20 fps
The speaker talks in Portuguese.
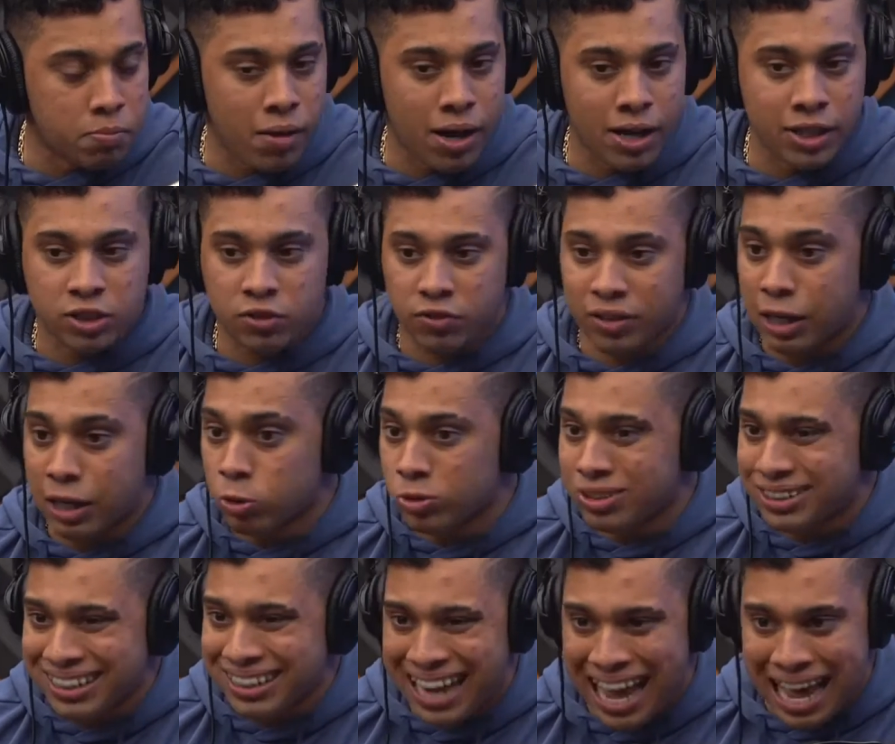mas fica
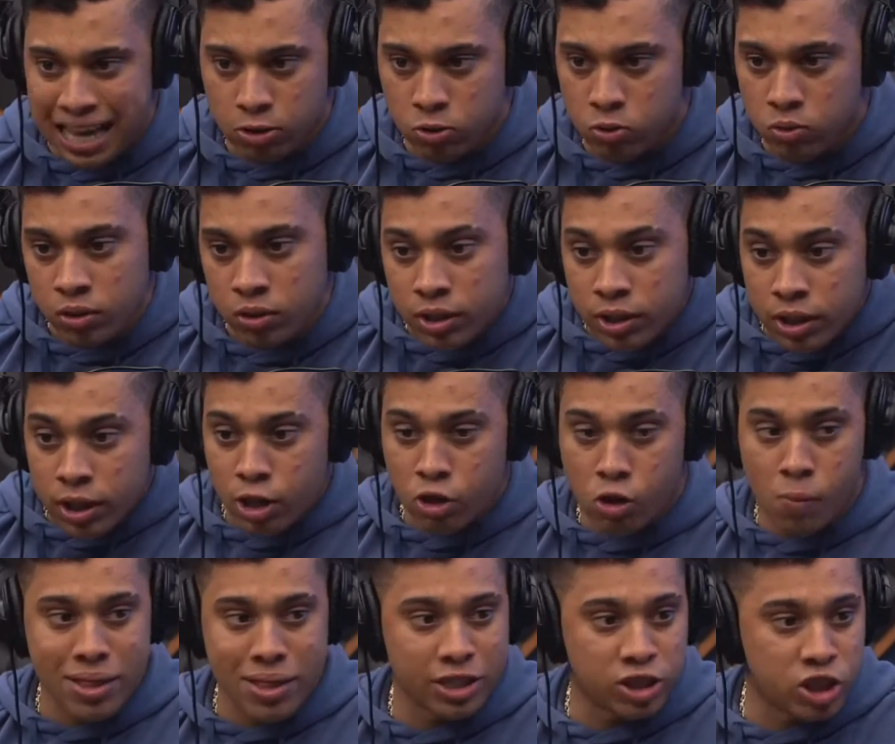alucinado e
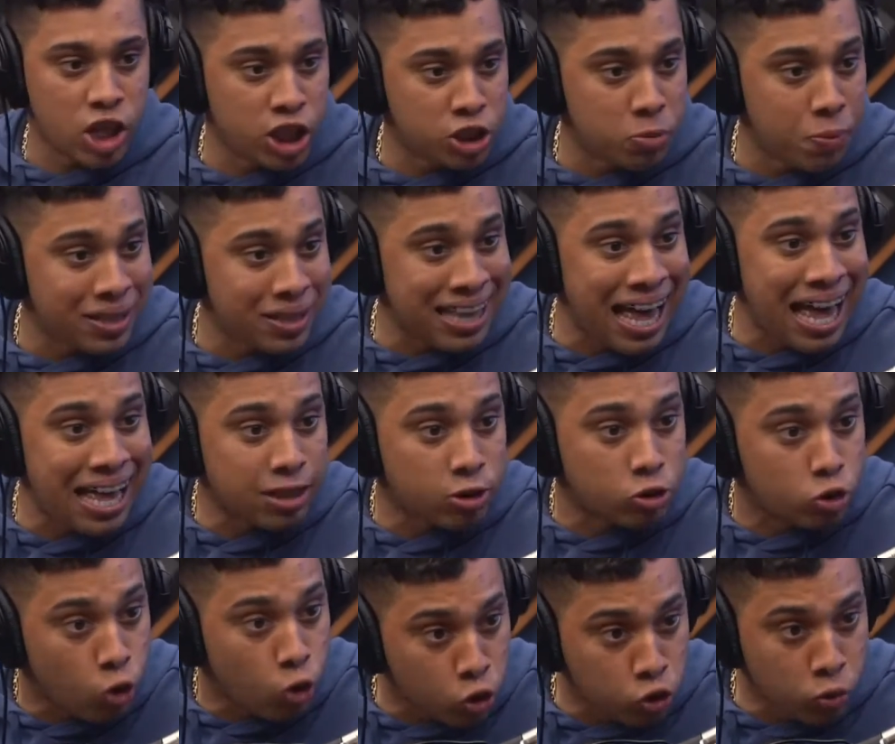começa a desrespeitar
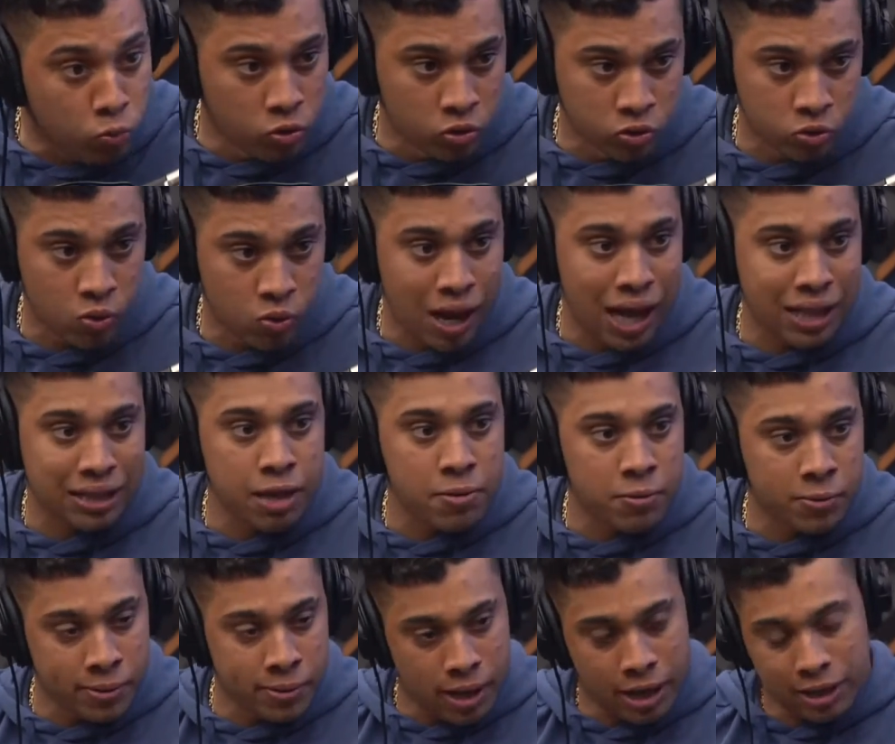todo mundo,
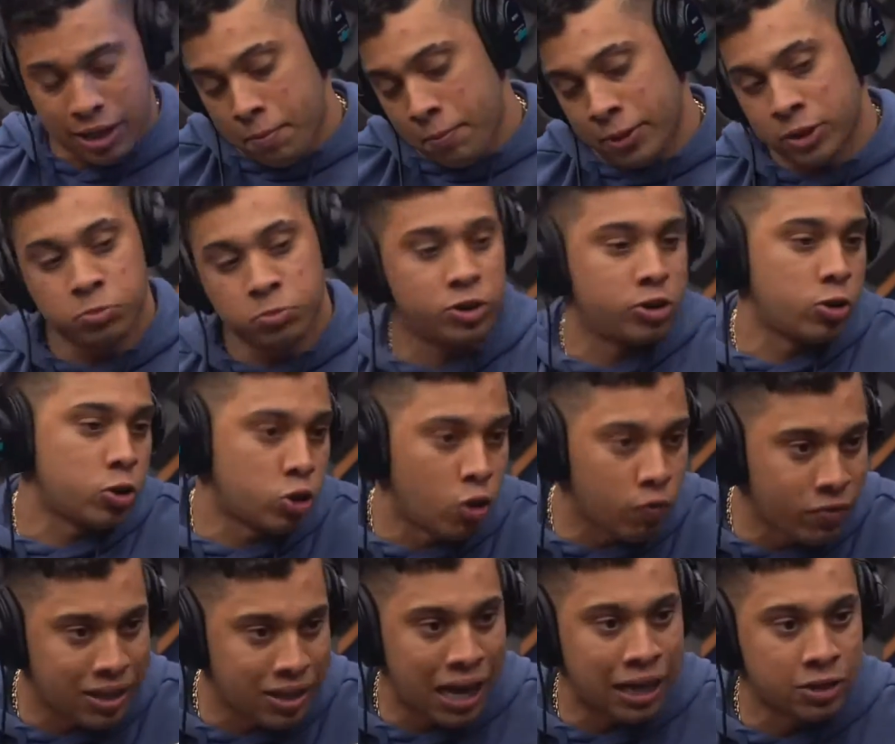até, até mesmo os seus
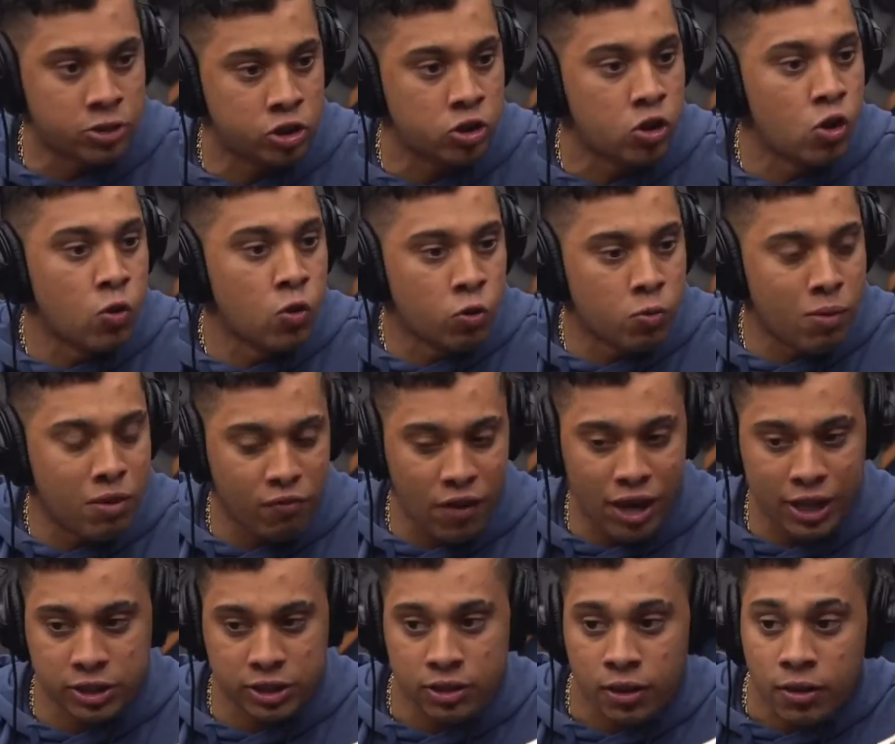convidados numa
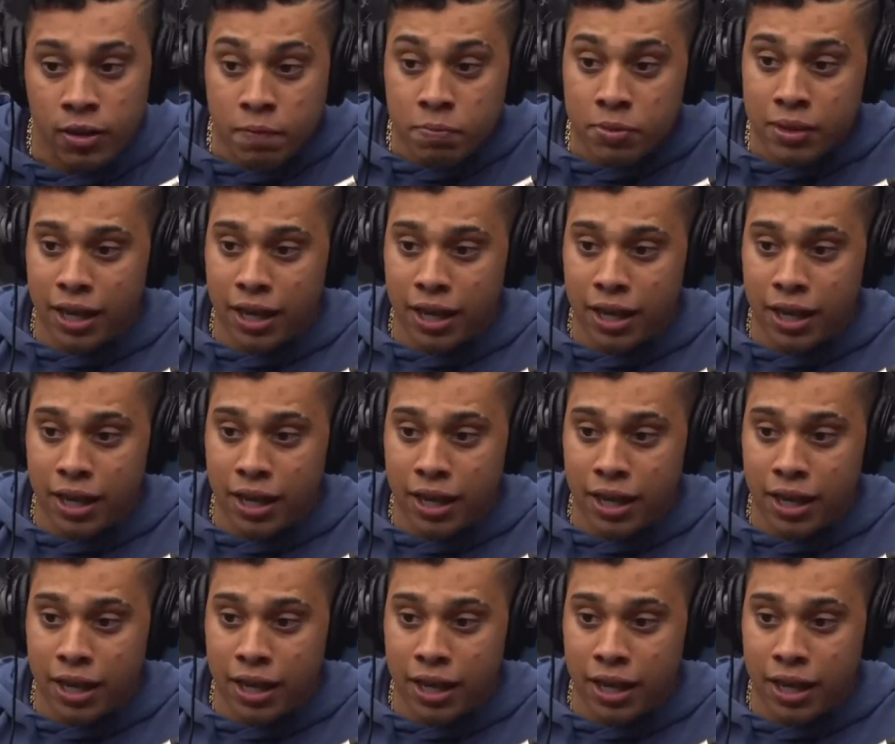festa.